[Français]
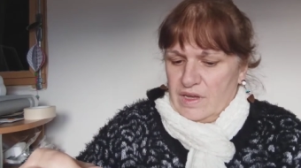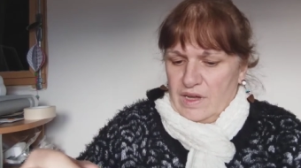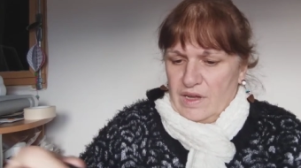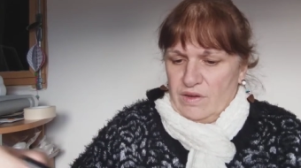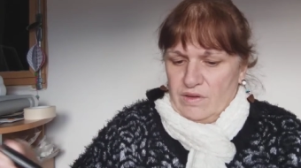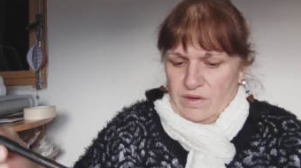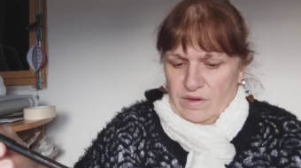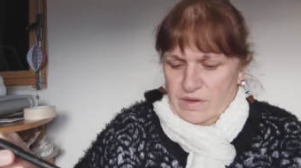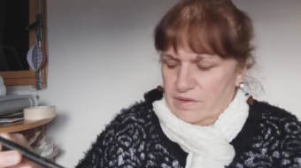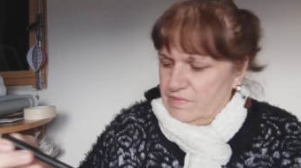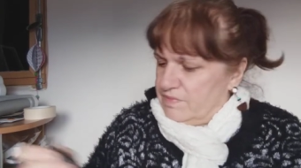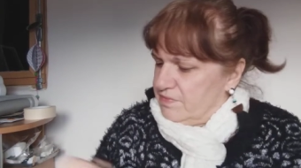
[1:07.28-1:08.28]
Alors,
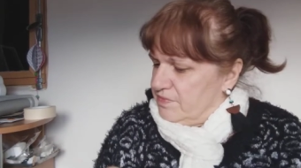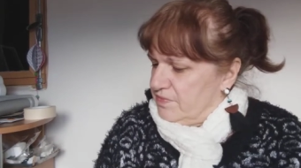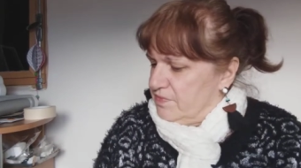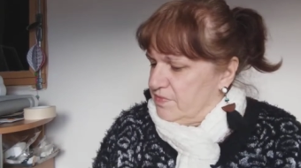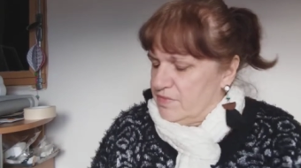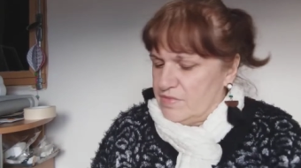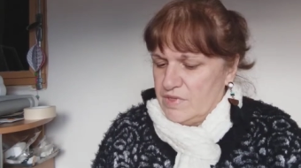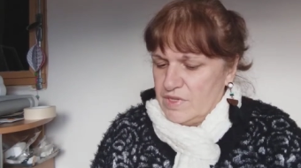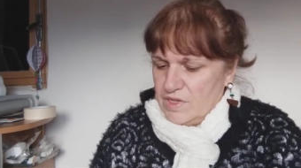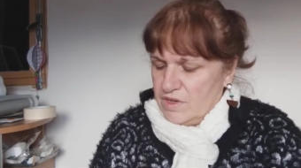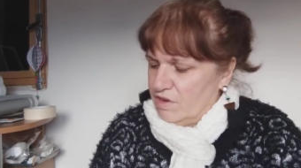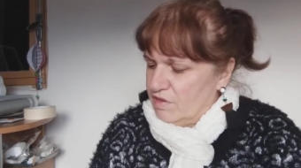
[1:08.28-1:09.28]

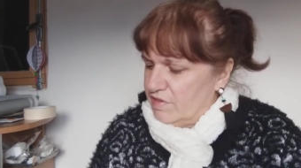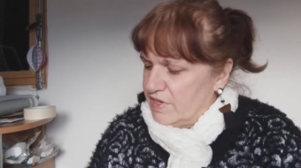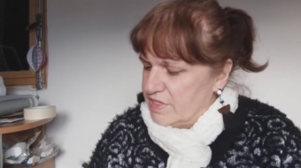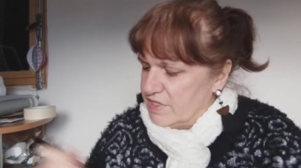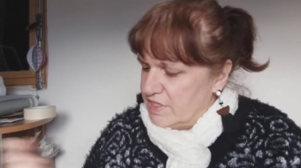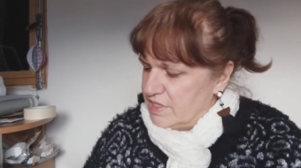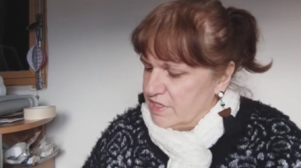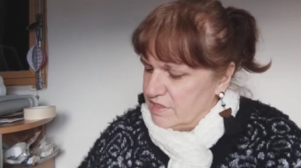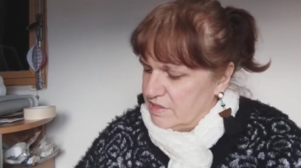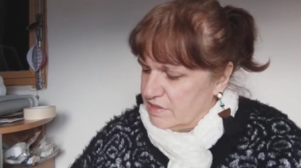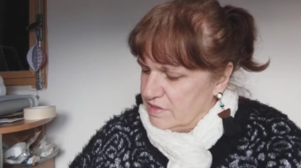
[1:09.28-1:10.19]
on va essayer